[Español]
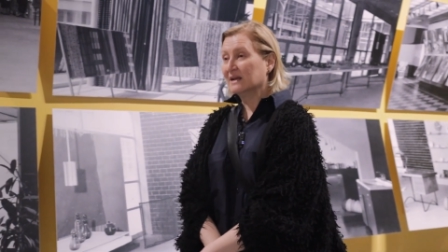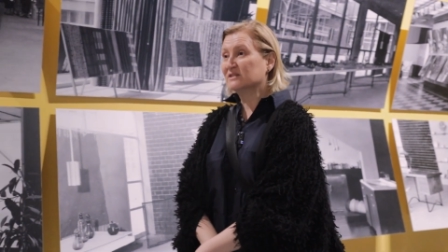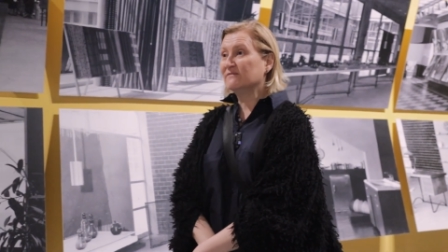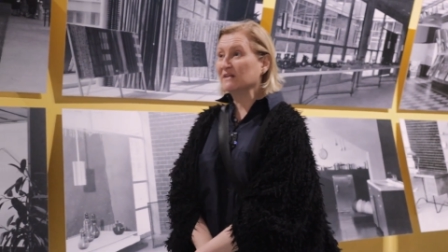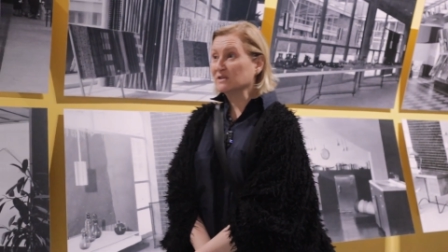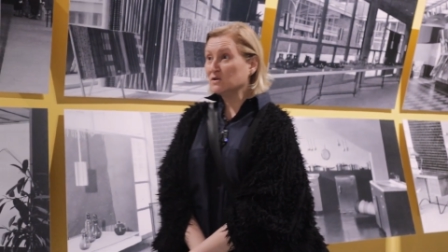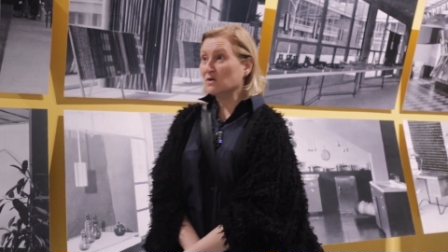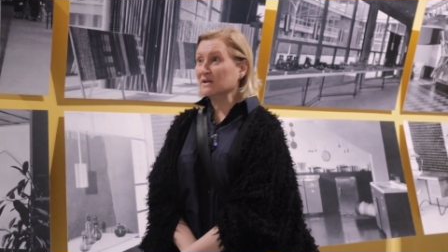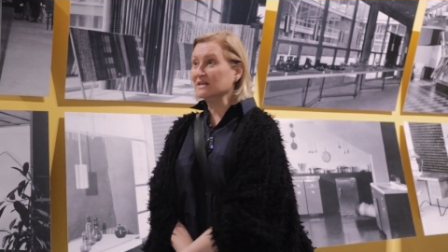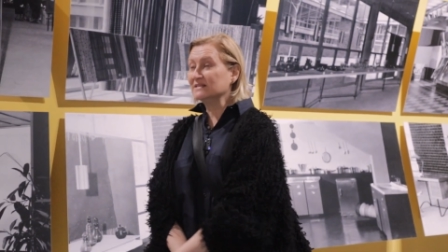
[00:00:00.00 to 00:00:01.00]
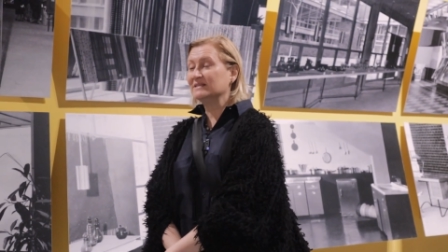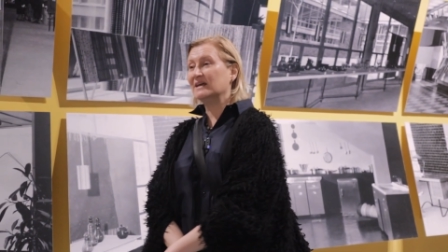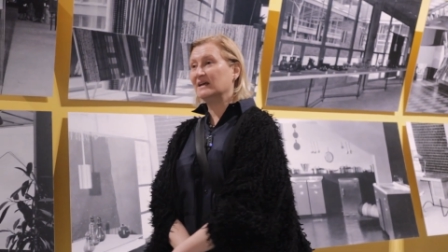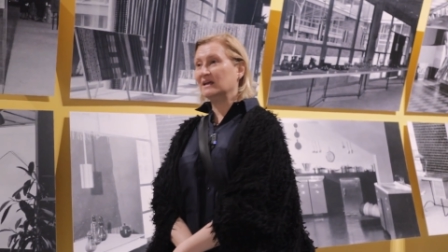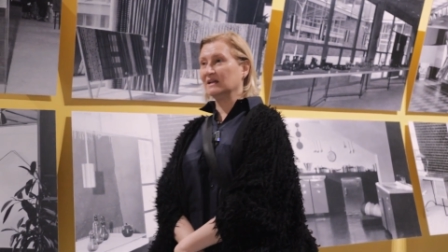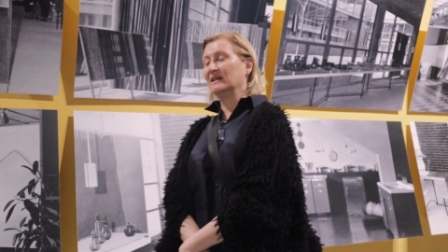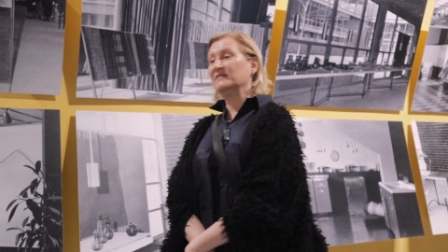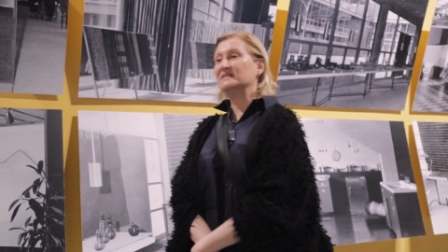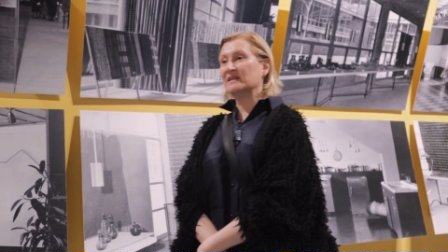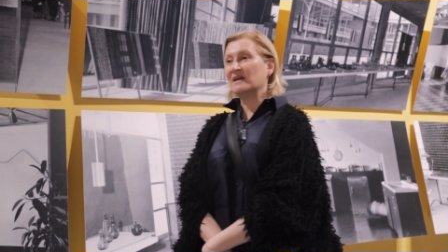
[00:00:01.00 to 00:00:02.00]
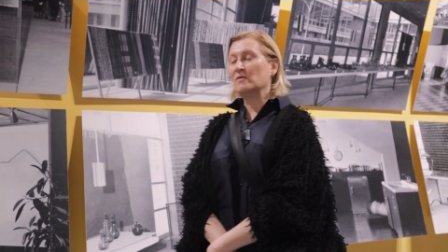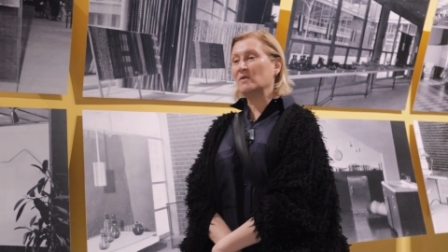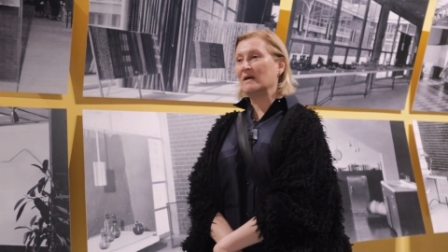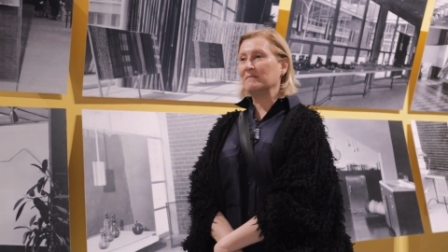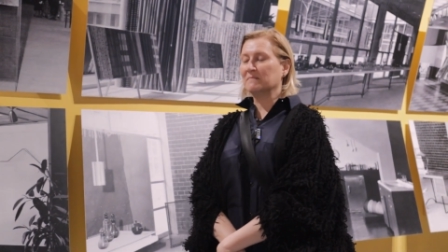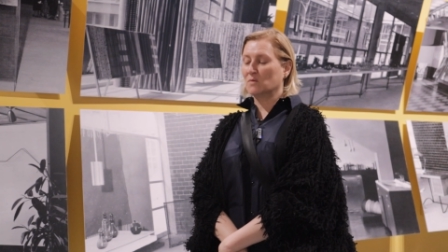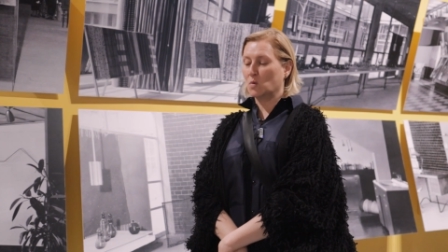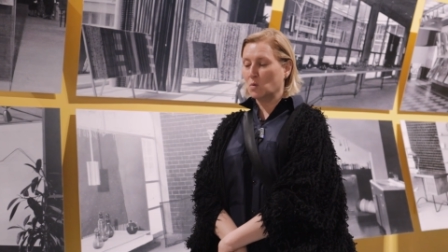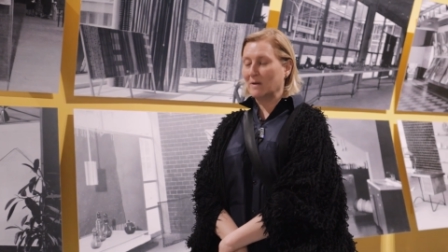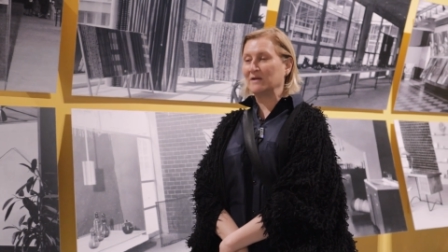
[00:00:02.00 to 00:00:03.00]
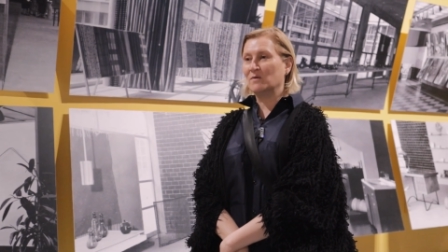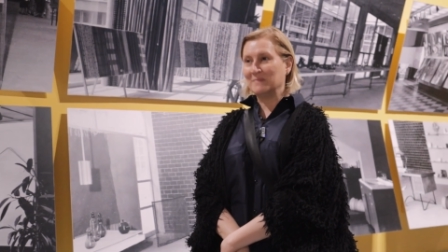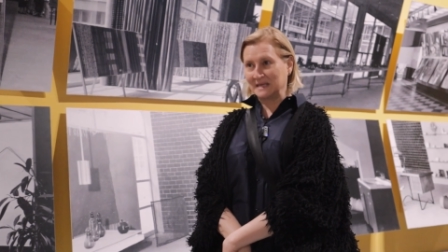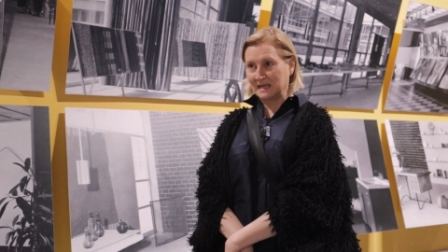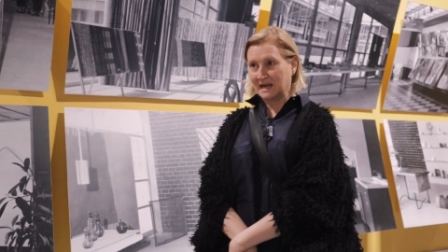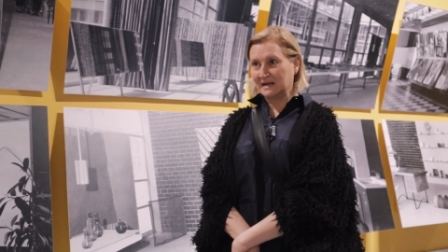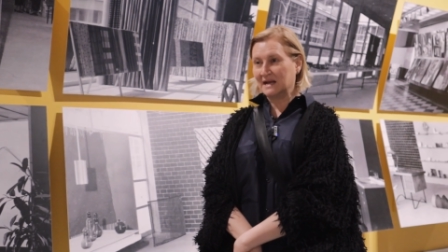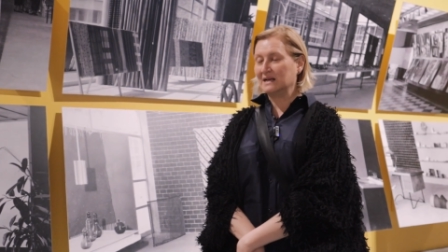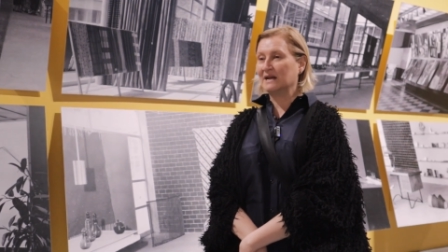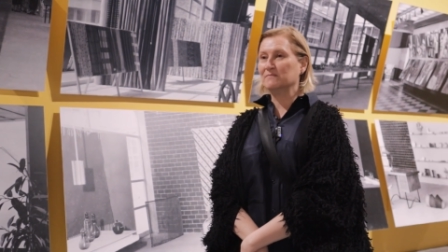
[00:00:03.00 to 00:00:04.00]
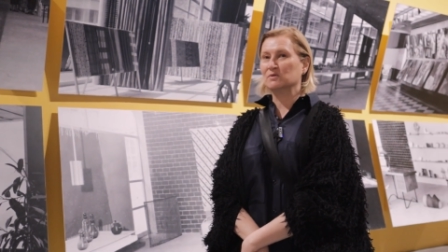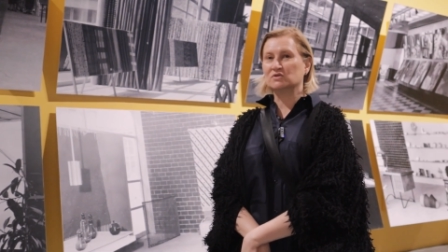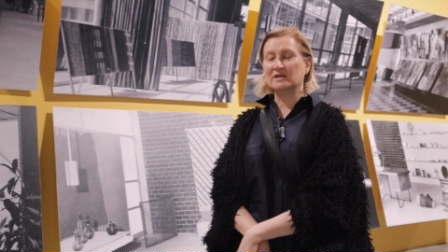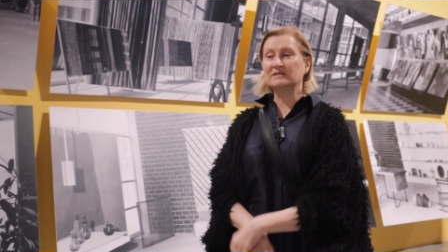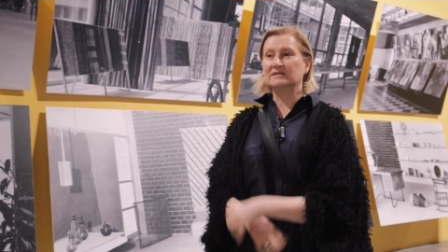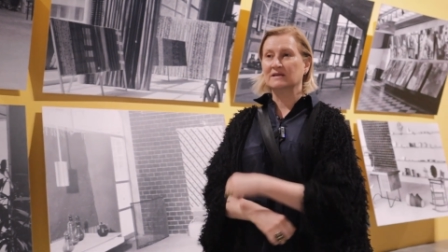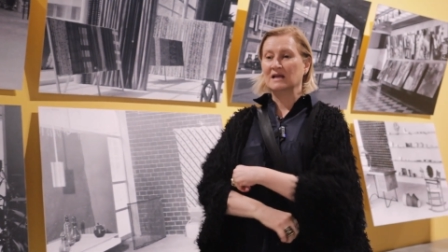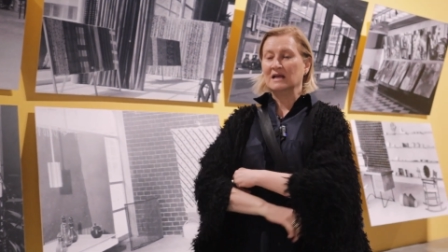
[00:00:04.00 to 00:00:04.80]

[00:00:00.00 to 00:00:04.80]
las reflexiones de la diseñadora cubano-mexicana Clara Porcet,